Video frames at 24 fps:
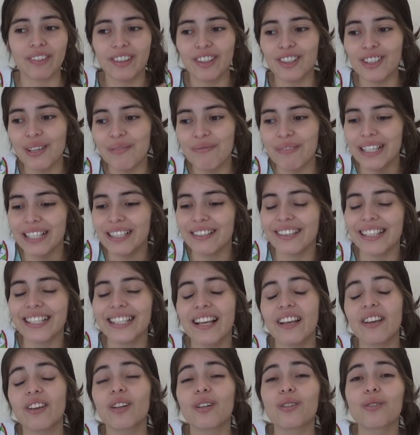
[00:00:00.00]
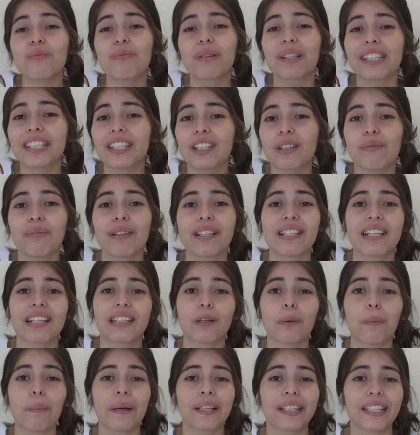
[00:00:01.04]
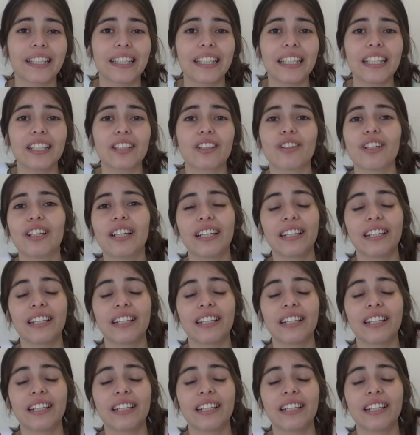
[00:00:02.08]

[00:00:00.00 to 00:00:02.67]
Entonces me hice un desayuno súper rico, me hice estos panquequitos,